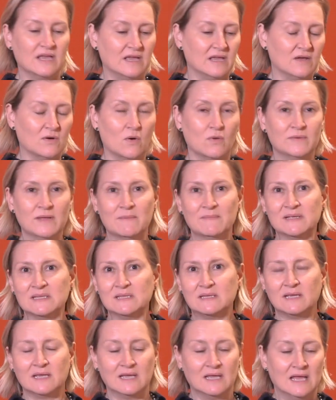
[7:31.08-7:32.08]
eh,
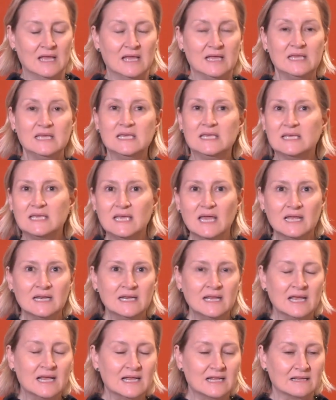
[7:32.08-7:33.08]
obviamente
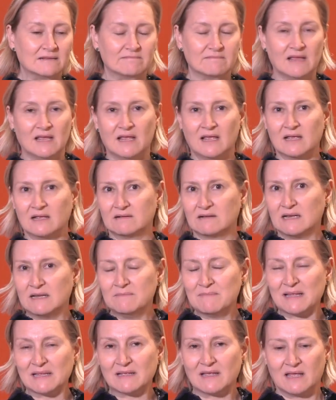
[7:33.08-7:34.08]
higiene, eh,
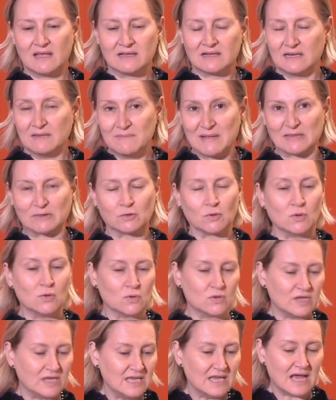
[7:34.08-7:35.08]
eh,
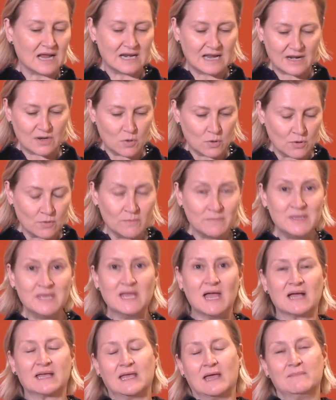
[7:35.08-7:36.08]
climatología, la
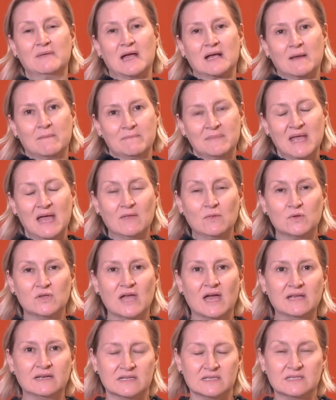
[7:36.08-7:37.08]
ergonomía que había cambiado
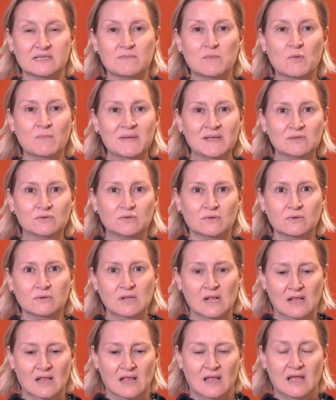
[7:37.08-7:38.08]
ya en ese momento,
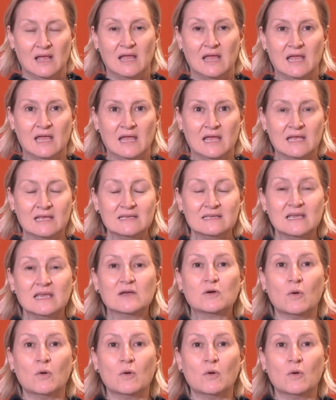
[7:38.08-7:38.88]
eh, y